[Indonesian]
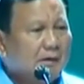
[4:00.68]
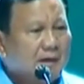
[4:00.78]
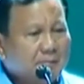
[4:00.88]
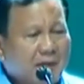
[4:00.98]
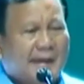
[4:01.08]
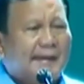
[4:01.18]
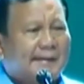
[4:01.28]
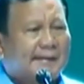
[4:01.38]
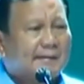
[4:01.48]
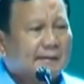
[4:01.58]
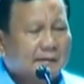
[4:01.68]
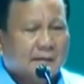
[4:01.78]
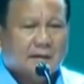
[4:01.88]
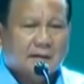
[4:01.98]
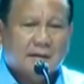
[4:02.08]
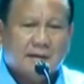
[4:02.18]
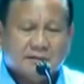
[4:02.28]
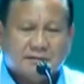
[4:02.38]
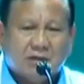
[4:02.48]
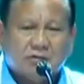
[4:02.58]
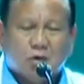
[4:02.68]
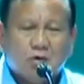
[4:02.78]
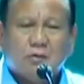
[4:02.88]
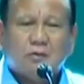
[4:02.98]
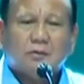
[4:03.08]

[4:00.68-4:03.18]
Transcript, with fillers: dengan baik, dengan santun,